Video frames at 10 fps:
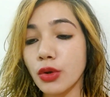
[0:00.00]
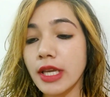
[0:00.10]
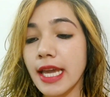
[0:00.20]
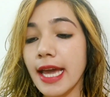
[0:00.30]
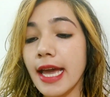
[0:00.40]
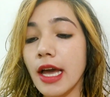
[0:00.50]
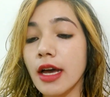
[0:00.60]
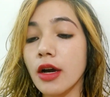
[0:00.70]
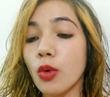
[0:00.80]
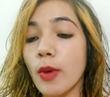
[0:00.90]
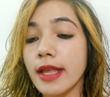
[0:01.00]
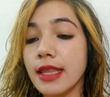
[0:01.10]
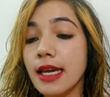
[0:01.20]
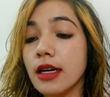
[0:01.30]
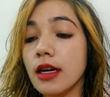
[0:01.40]
तो ये है
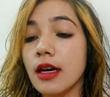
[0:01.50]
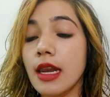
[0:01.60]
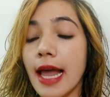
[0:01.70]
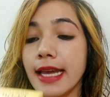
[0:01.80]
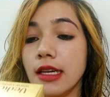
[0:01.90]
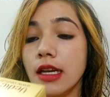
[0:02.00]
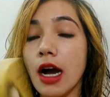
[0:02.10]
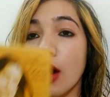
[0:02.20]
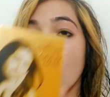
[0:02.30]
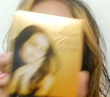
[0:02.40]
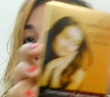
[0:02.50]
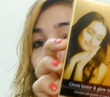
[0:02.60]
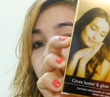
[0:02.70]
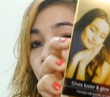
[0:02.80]
वैदिक लाइन का गोल्ड